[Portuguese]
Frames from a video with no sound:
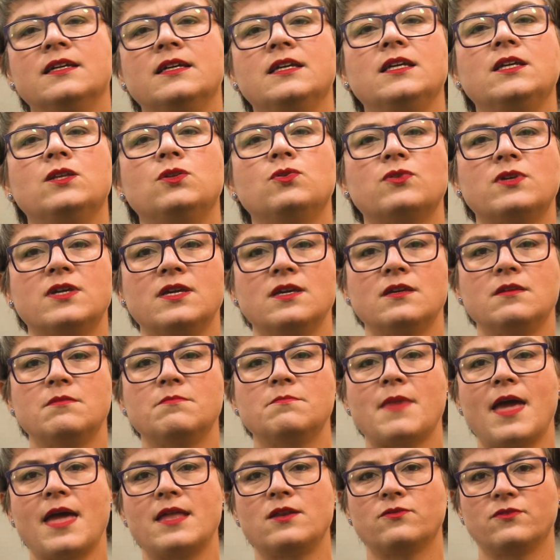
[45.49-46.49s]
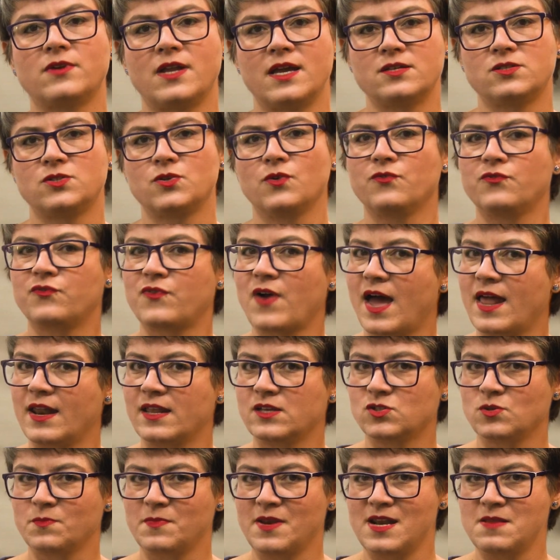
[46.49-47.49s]
e do que Marion Nessel
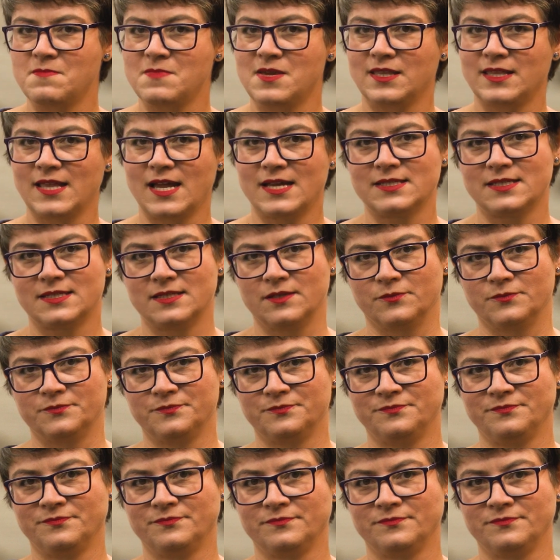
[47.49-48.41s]
fala sobre alimentação,